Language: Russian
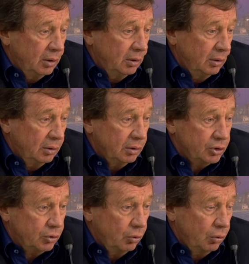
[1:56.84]
э,
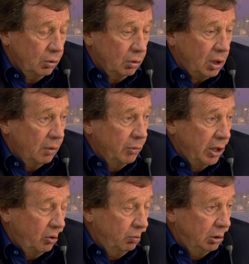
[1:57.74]
что
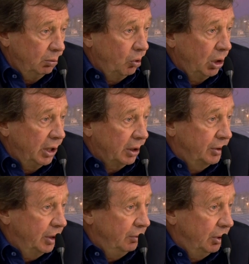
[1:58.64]
Камбаров был более
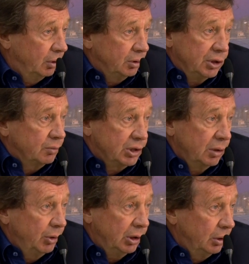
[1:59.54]
активен, чем
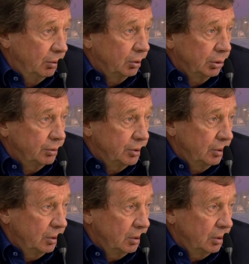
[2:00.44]
Самедов, вот и все.